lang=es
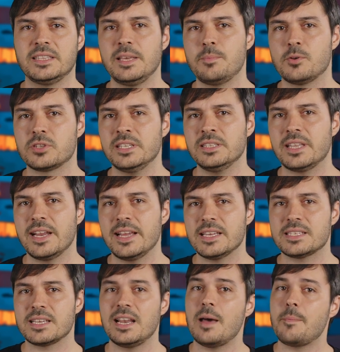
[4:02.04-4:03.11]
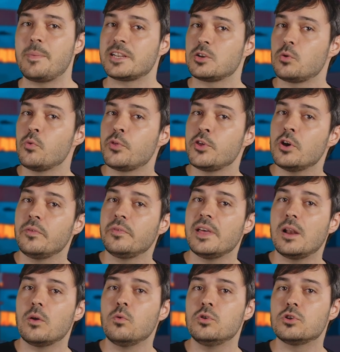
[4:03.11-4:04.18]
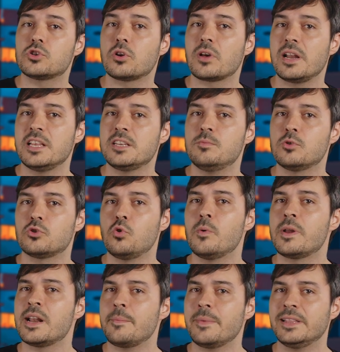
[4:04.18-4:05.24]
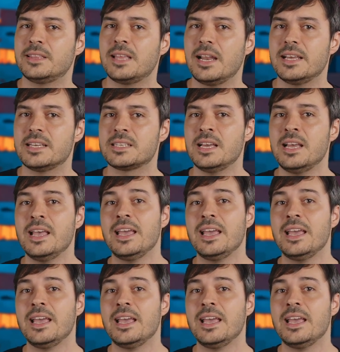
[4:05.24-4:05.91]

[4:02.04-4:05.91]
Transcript: tipos de interés, la persecución de algunos organismos gubernamentales